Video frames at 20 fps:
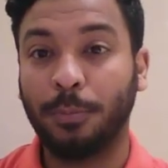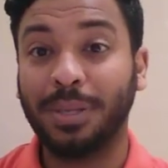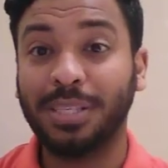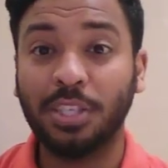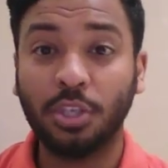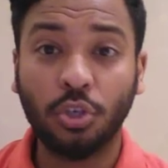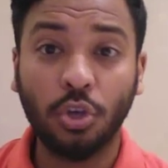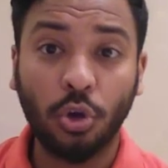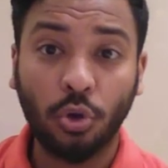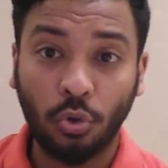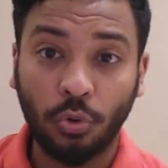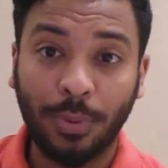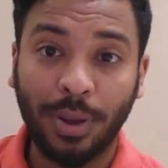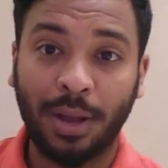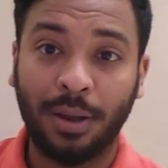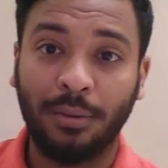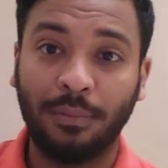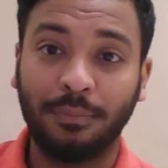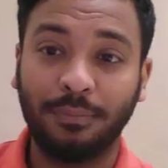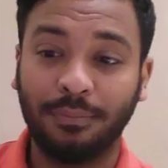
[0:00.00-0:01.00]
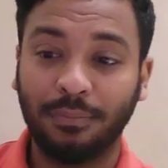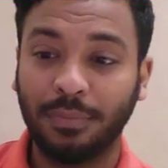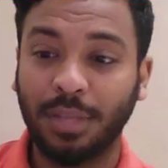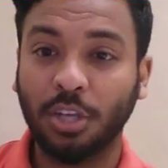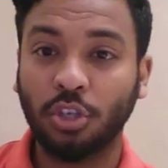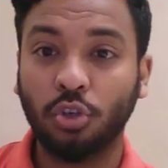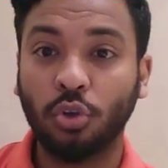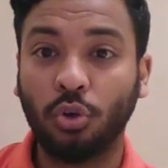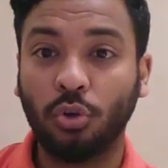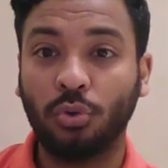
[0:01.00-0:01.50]
بس شغله بقى
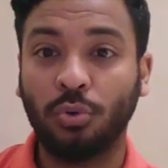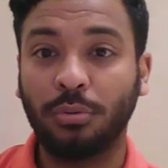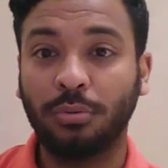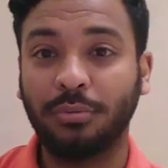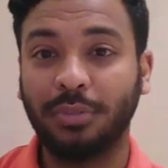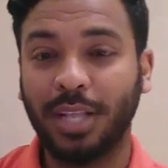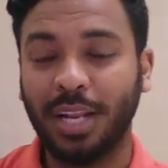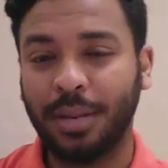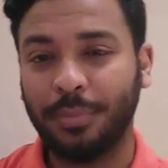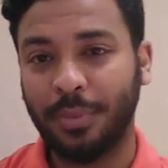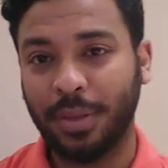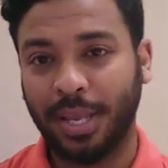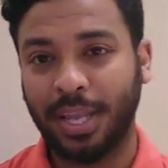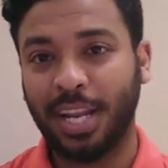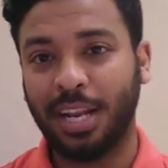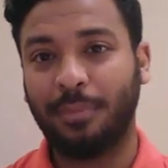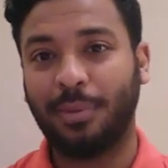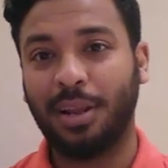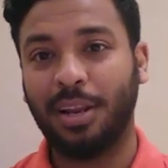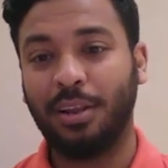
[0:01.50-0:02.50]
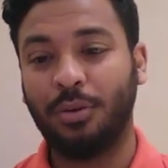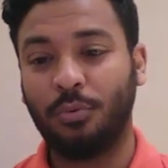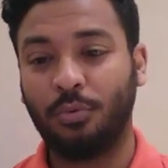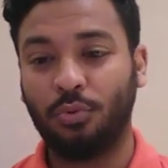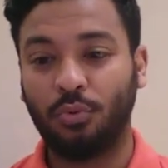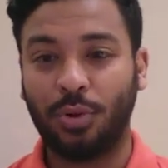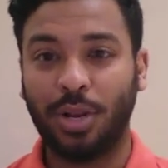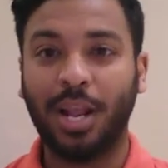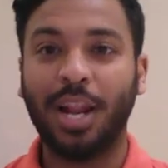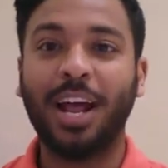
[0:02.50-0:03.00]
ده شغله ده اللي بنتكلم عليه
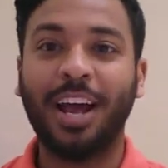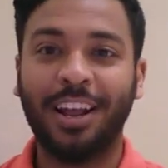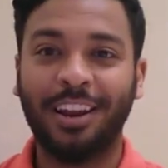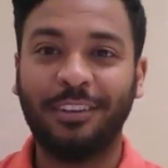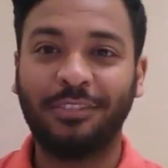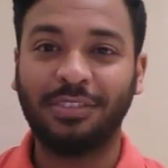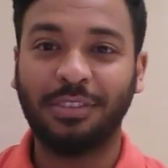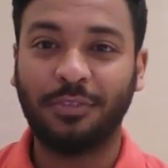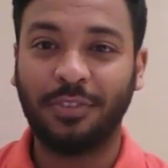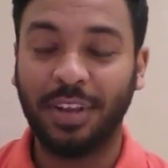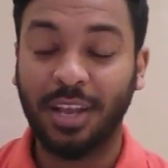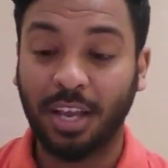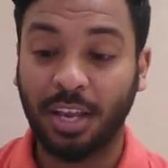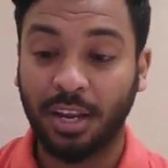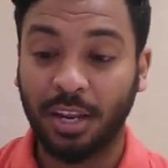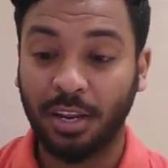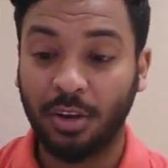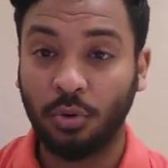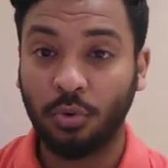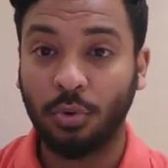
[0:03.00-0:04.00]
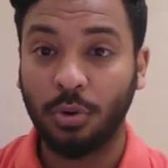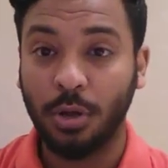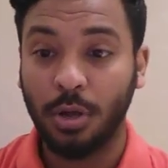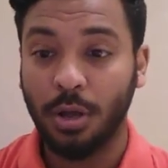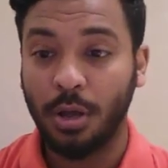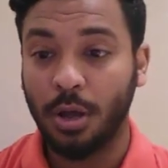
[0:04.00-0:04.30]
ونقول هلحق نفسي في الاخر انه